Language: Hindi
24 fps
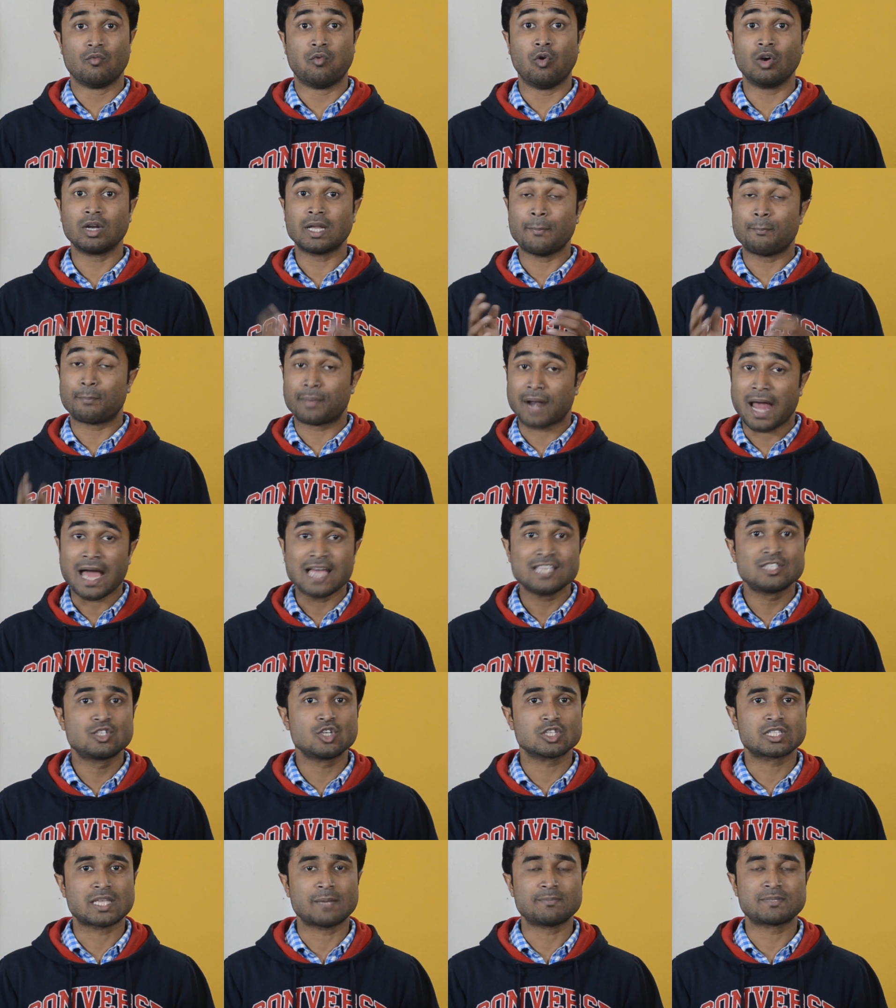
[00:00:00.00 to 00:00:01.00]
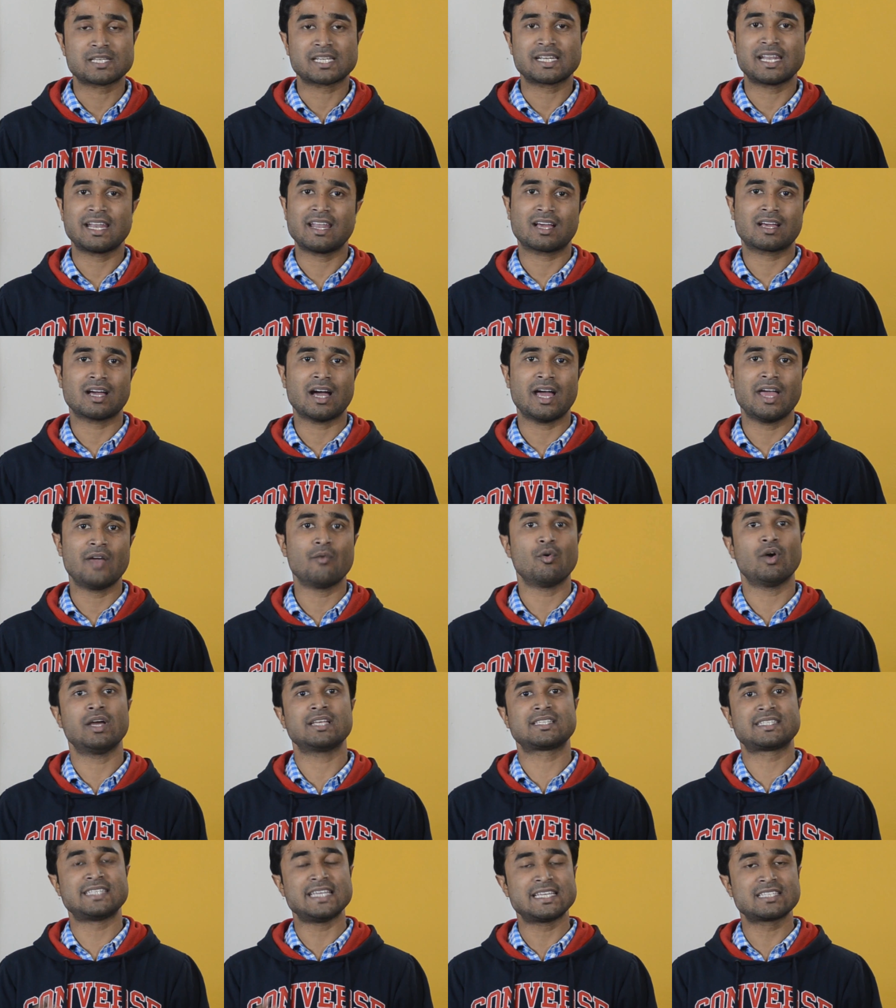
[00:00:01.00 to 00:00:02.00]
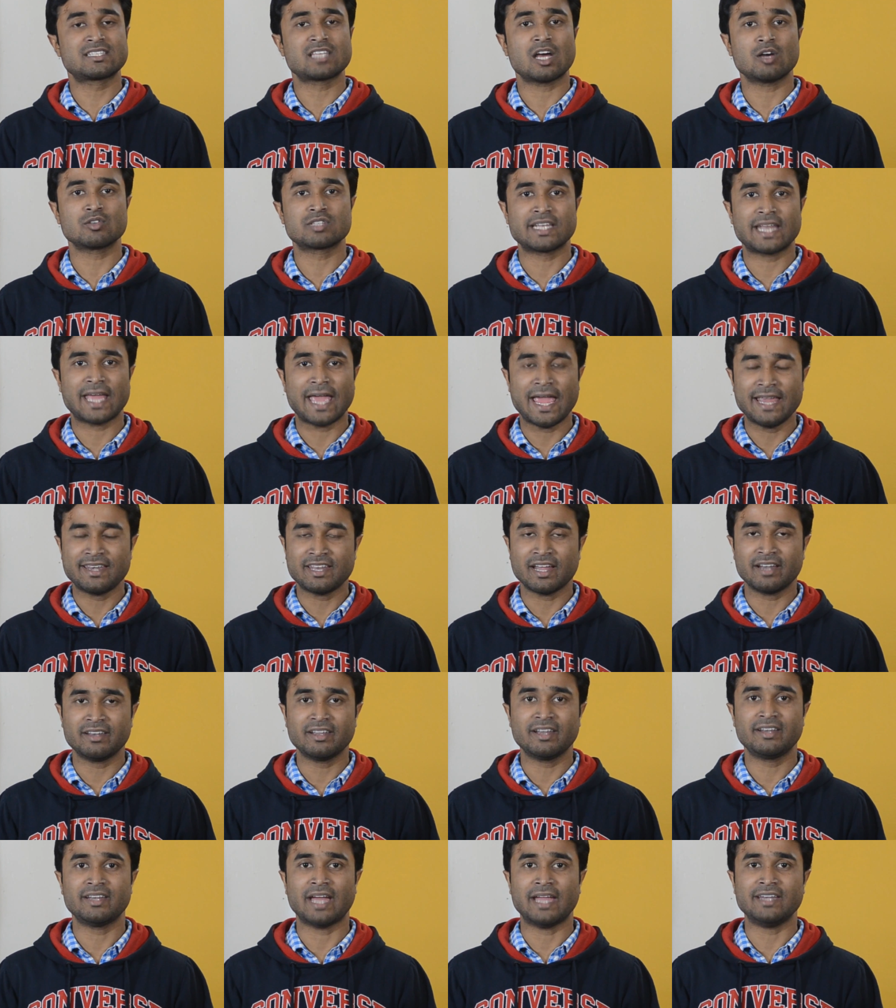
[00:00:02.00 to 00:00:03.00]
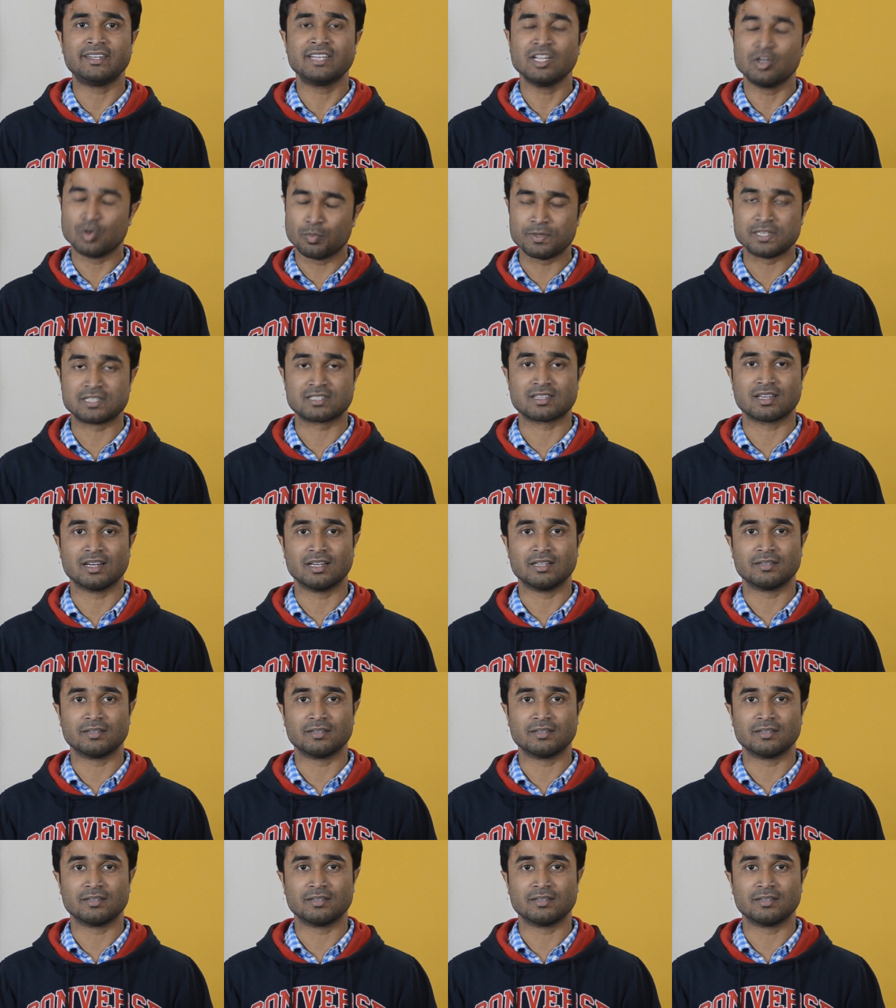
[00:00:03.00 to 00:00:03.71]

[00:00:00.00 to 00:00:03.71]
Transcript: फोन का प्राइस जो सैमसंग ने रखा है वो है सिक्स थाउजेंड एट हंड्रेड नाइन्टी रुपीज का